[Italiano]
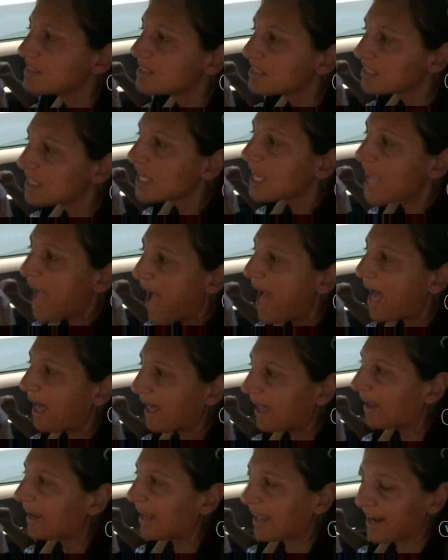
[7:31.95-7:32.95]
Sì
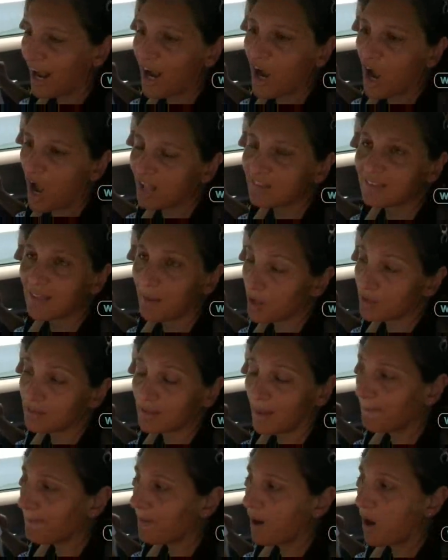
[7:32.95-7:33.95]
alla raccolta
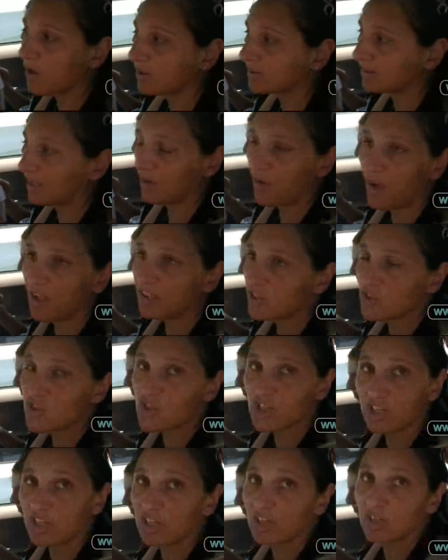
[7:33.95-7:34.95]
porta a porta, no agli
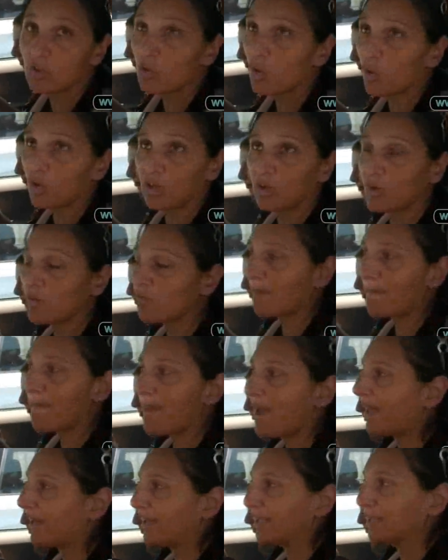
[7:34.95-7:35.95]
inceneritori, non va
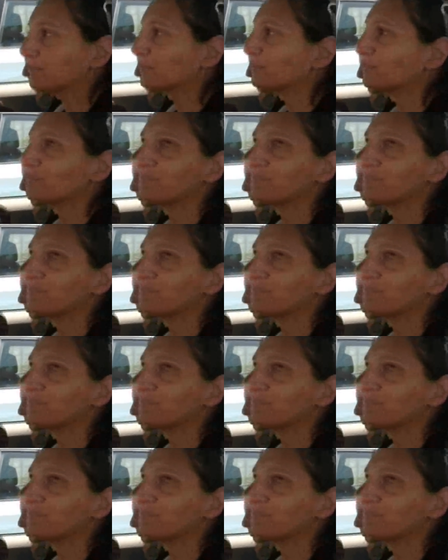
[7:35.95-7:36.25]
bene.